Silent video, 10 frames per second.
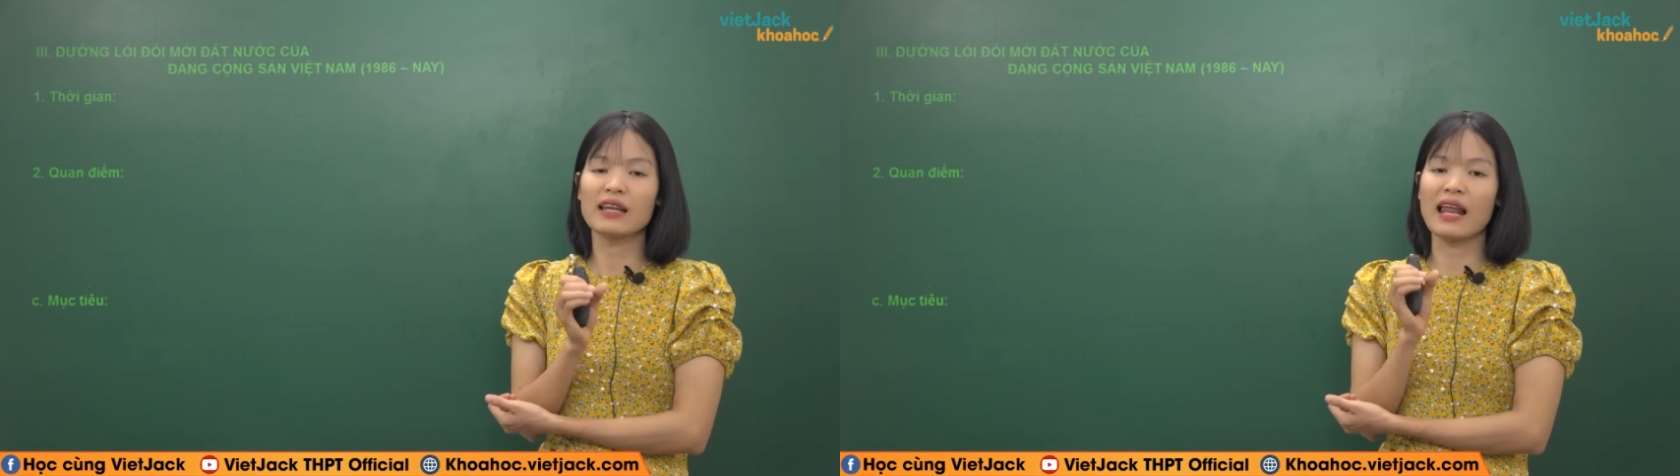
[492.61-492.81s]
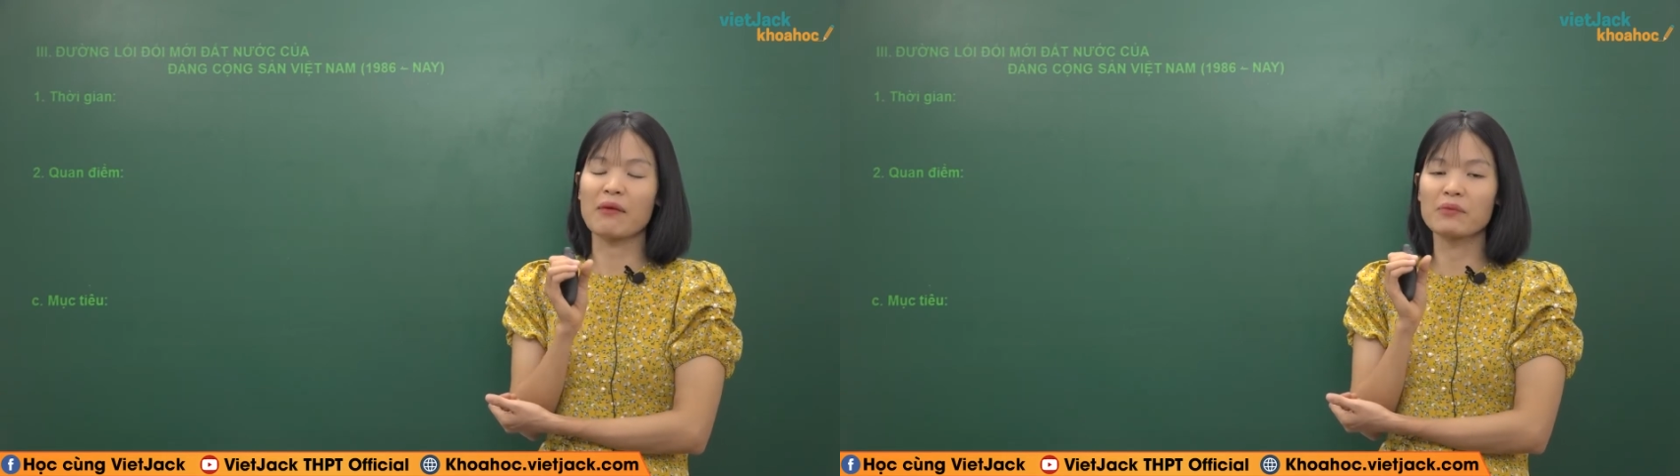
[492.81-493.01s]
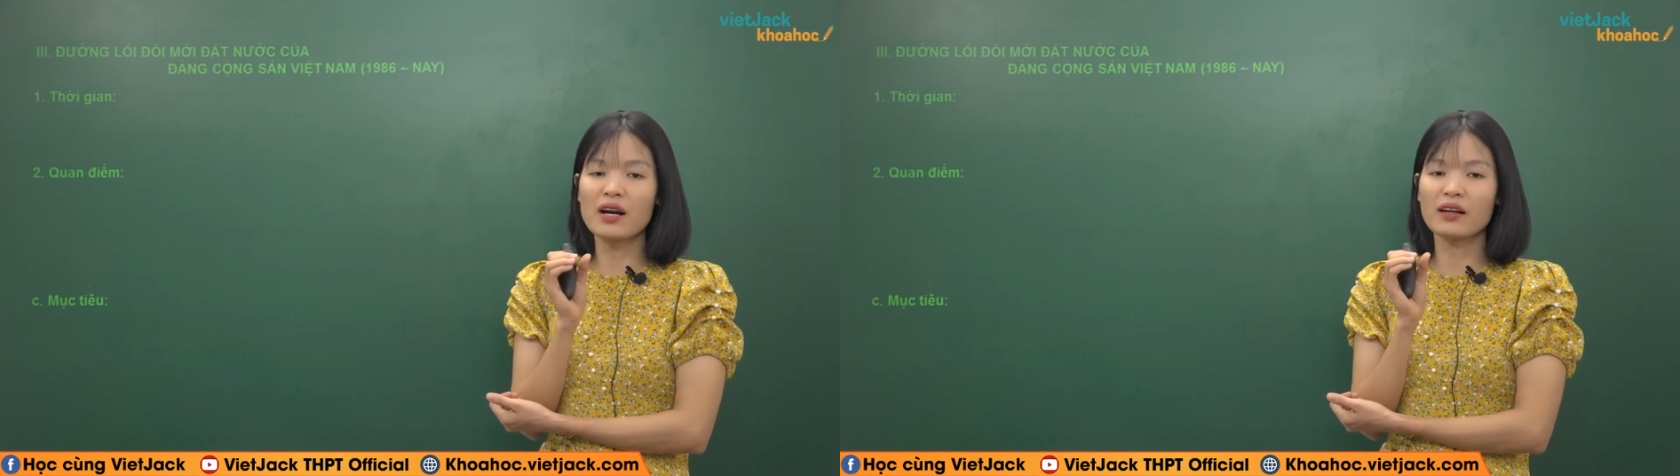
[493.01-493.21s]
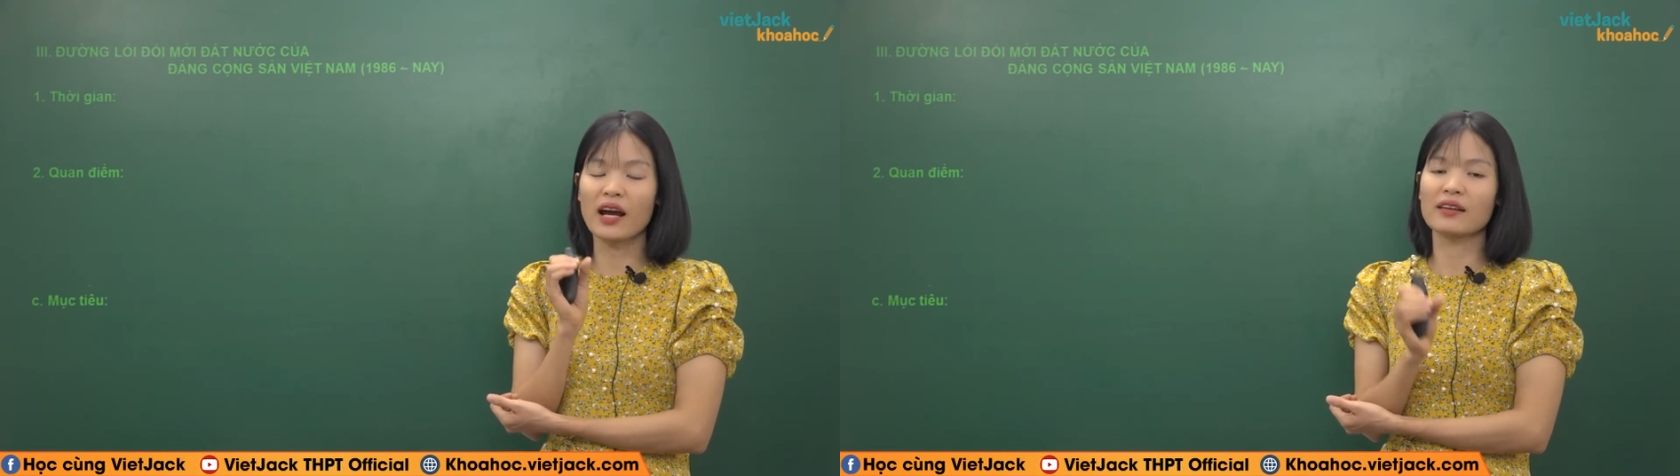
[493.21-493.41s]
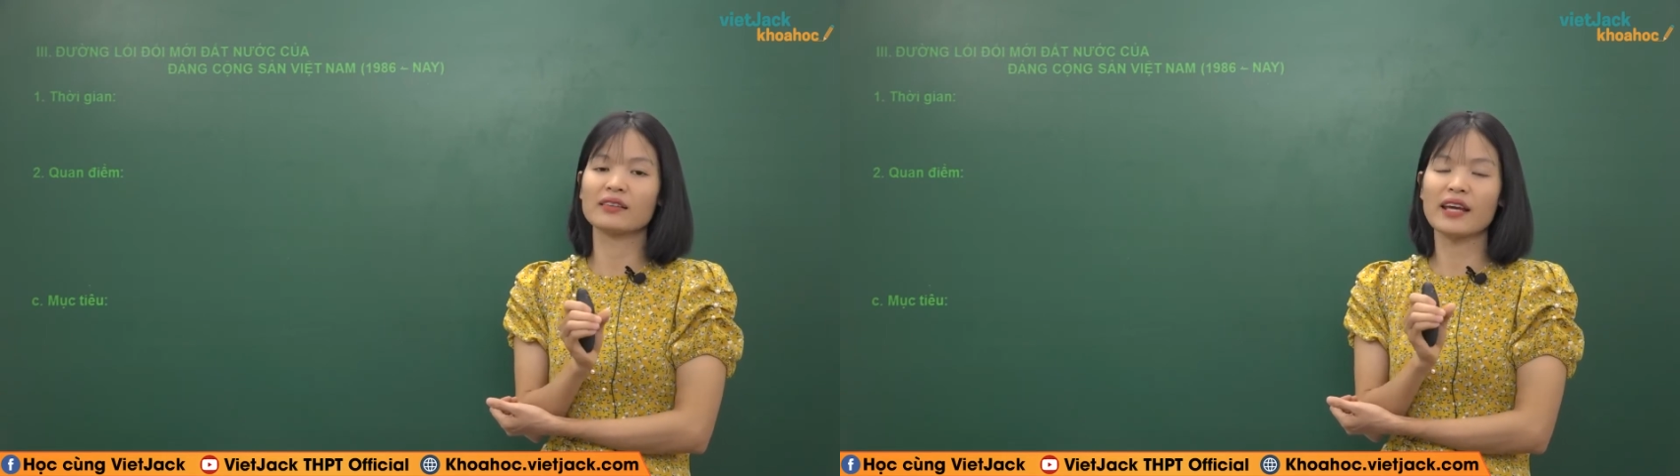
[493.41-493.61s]
là bước
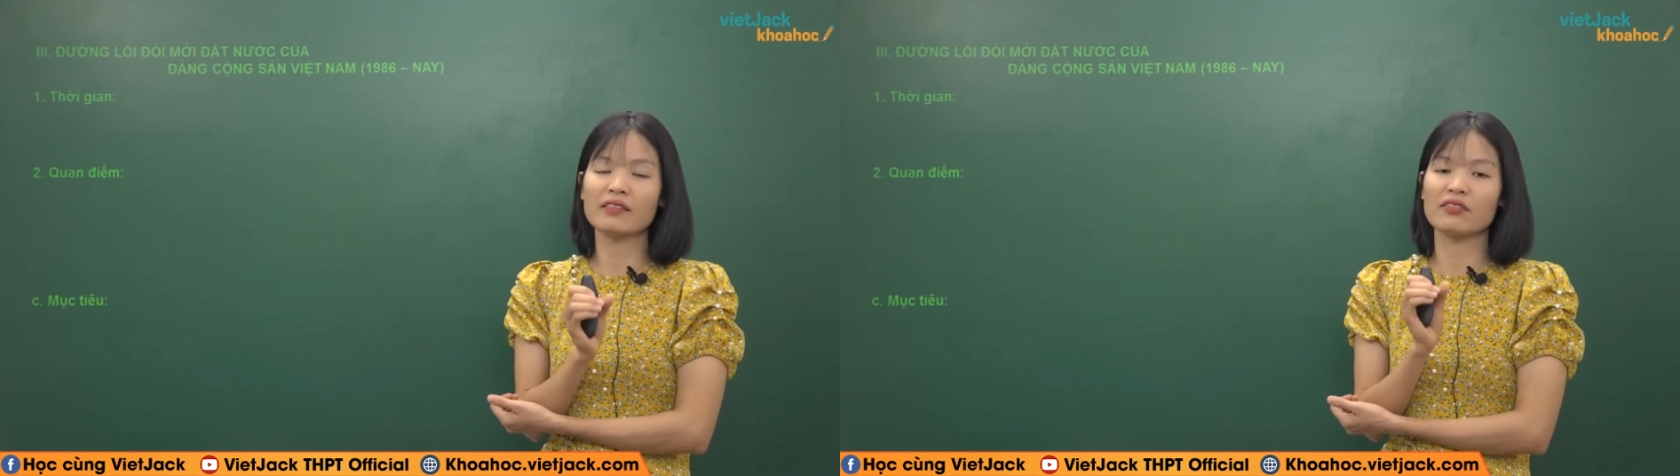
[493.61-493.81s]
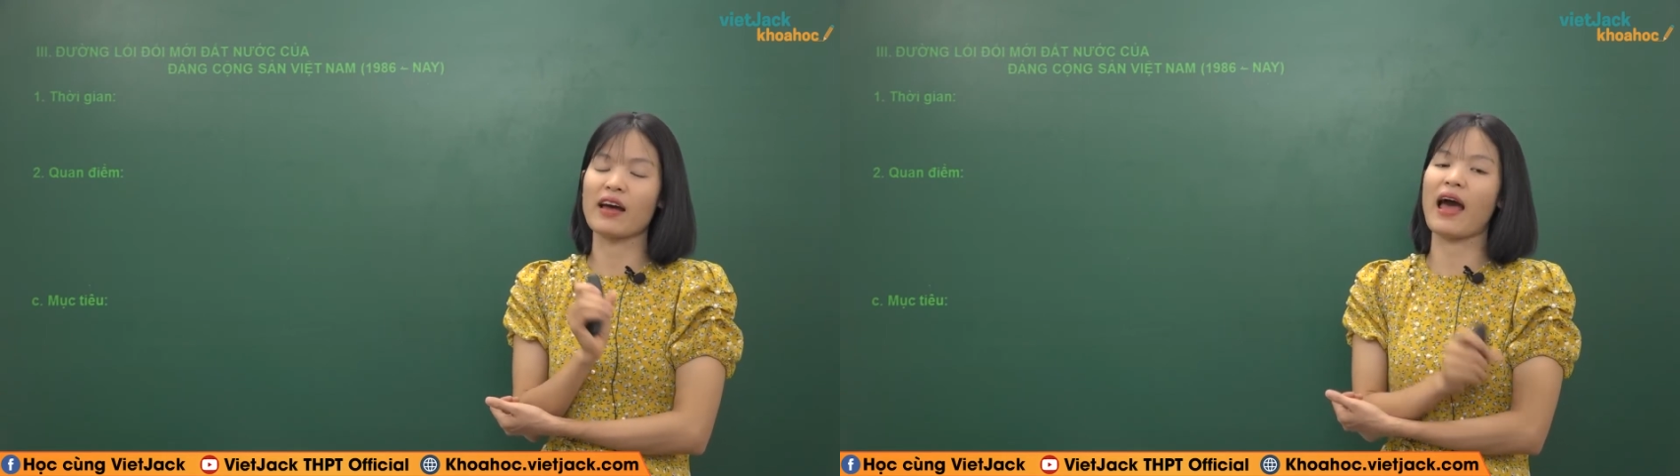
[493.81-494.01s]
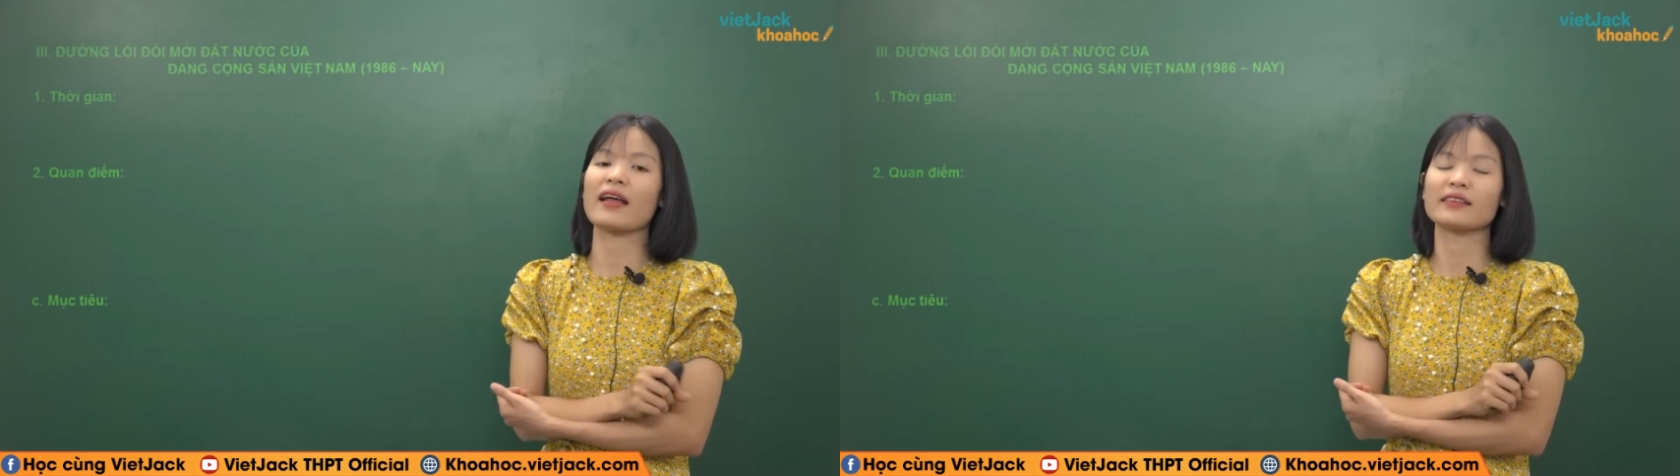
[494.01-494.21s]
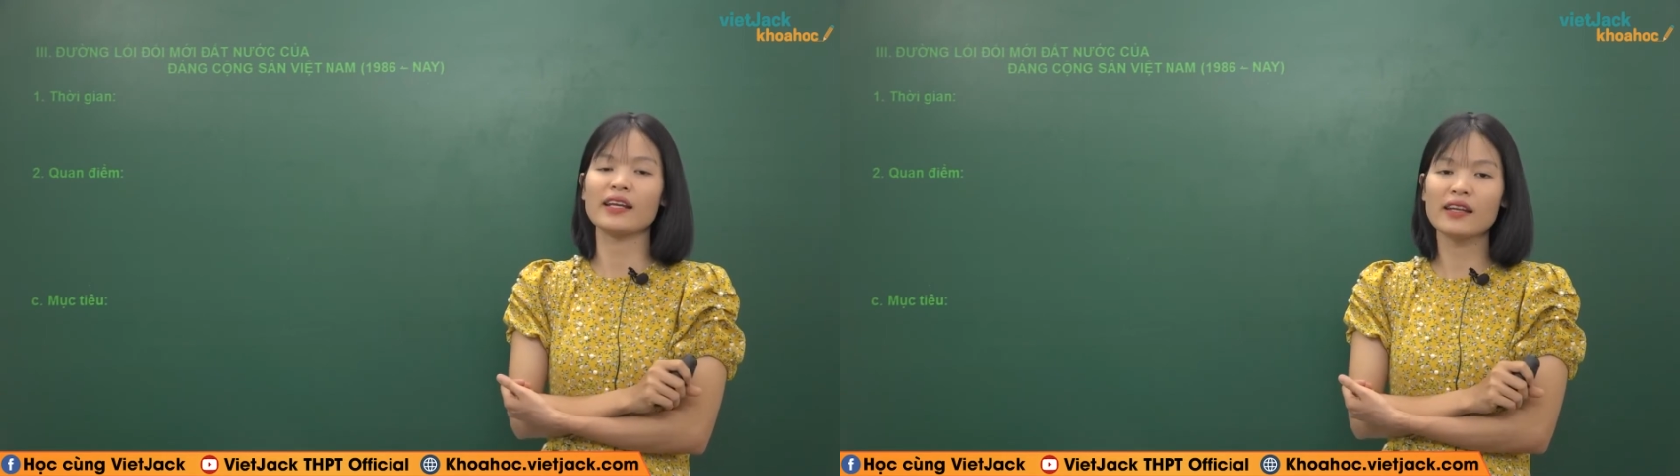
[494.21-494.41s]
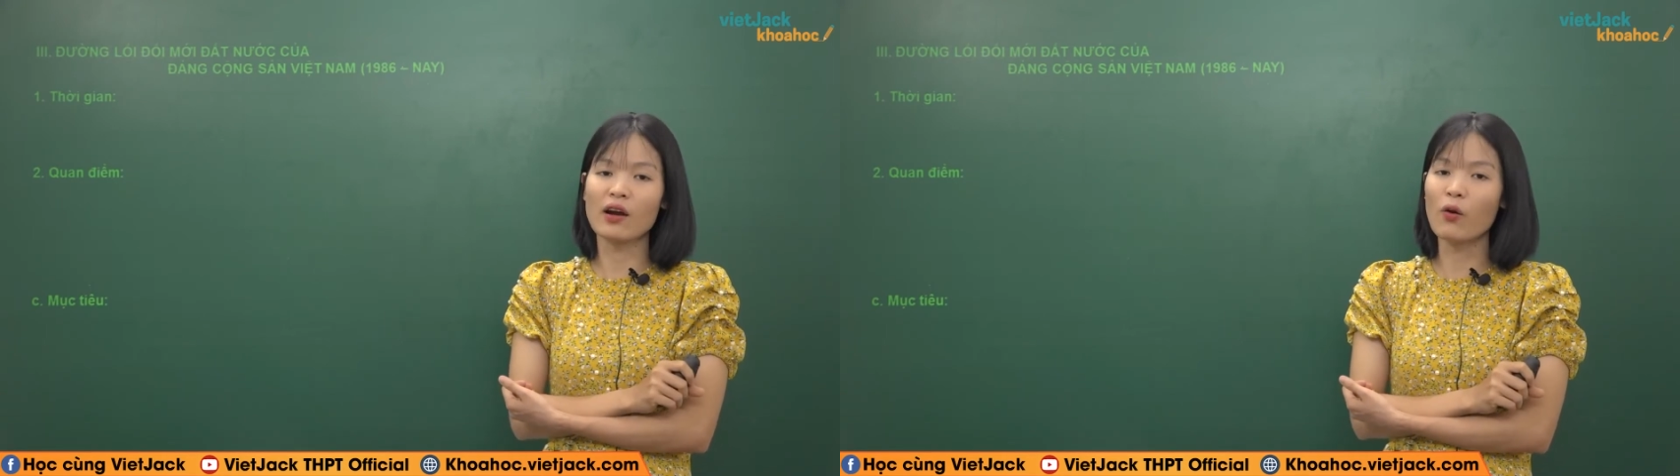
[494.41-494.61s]
cần thiết và
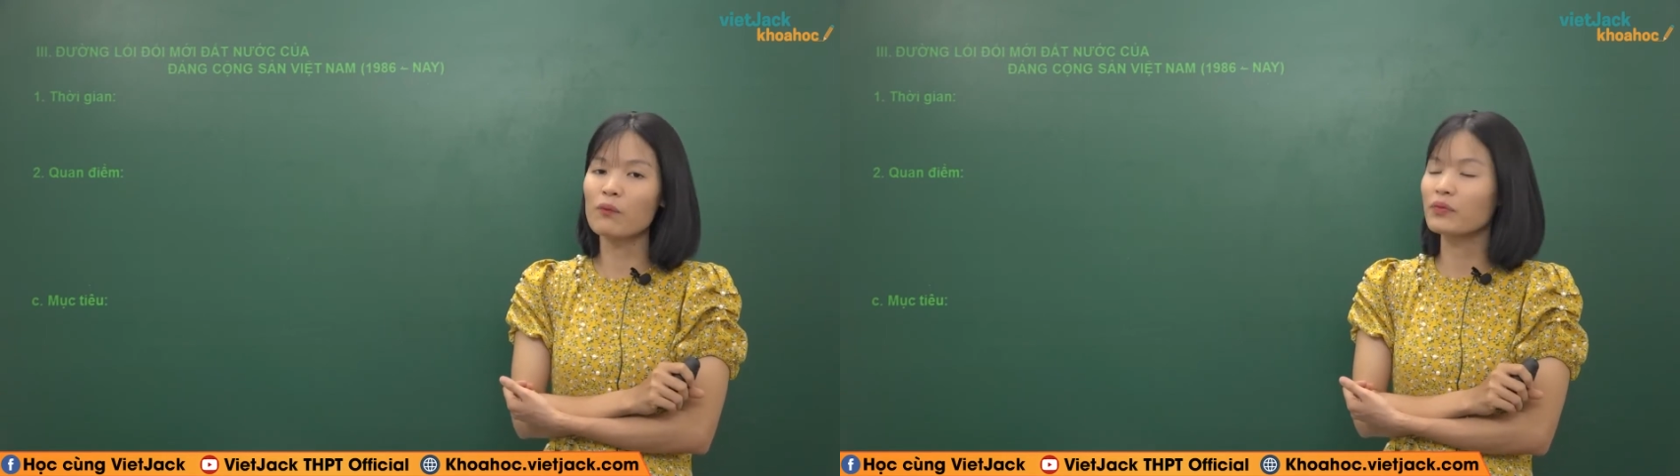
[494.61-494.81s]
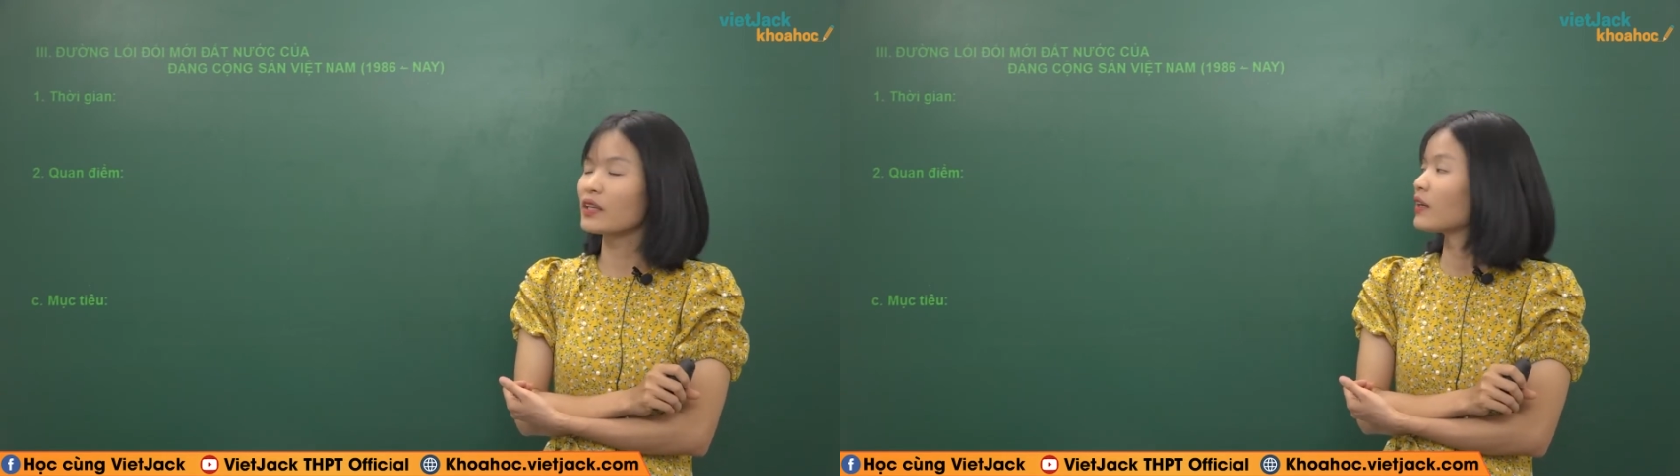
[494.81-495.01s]
thiết yếu.